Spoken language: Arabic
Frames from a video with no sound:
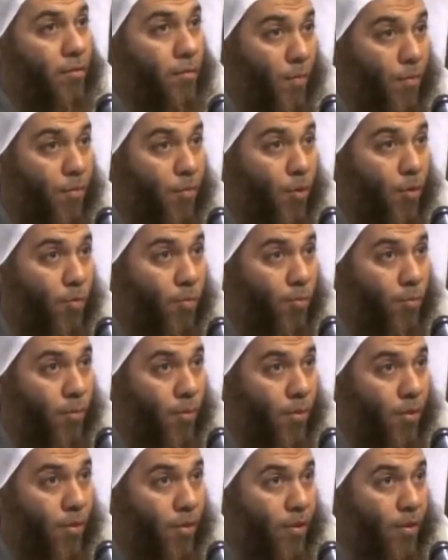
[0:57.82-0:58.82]

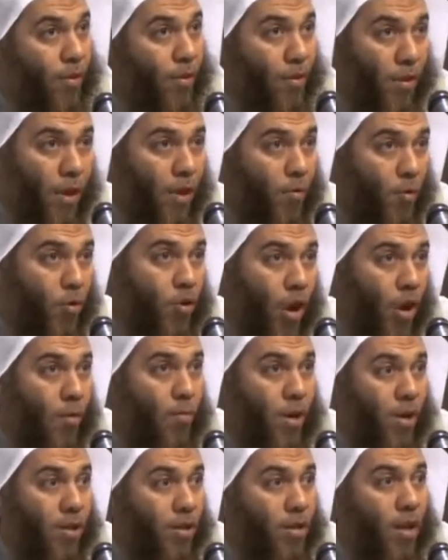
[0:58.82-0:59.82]
مفهوم نعم
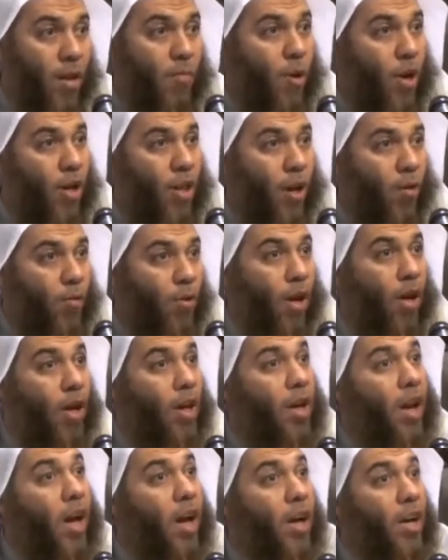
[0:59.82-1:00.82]
يتابع الصيام هذا أول
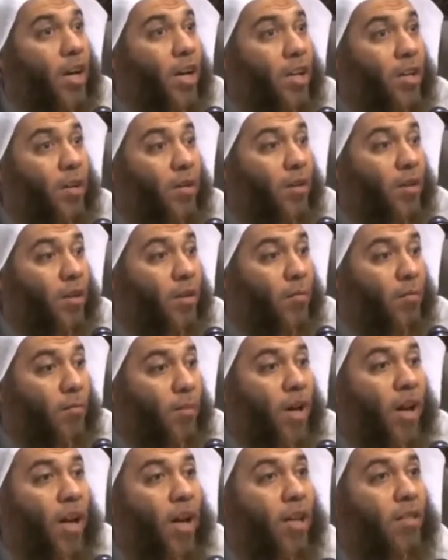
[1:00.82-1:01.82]
لكن
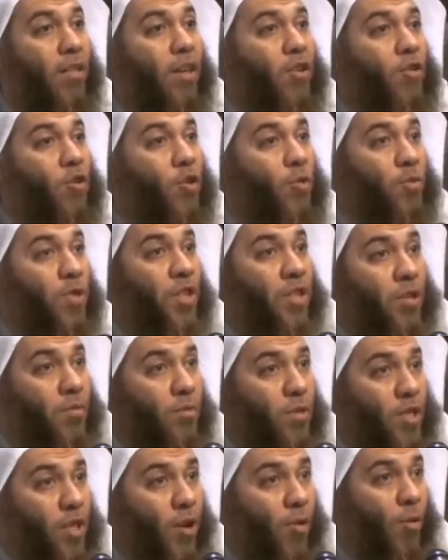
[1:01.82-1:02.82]
من الذي يصوم
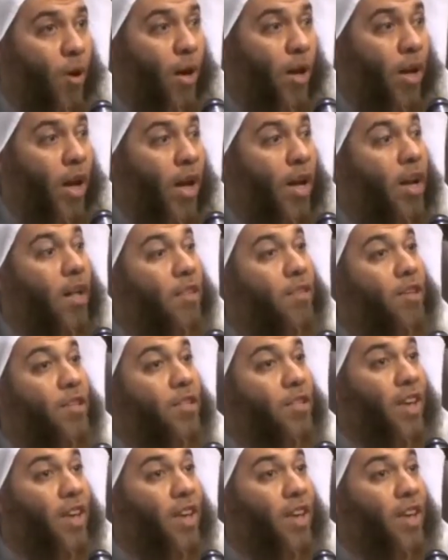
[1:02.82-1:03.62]
ست من شوال الذي